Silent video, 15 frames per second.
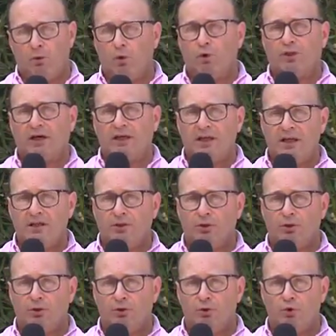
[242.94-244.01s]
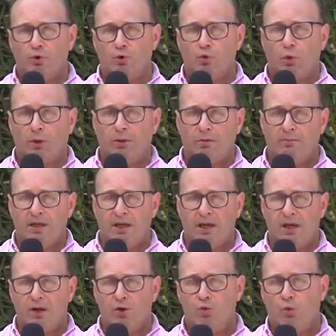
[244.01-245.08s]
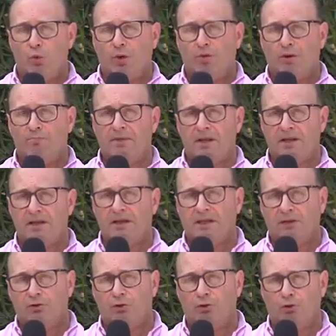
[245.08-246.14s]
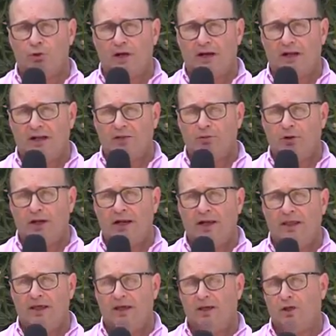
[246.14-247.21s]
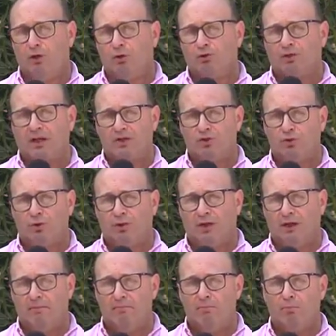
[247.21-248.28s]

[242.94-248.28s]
Cuota Hilton, 9.000, 9.500 dólares la tonelada, no tracciona,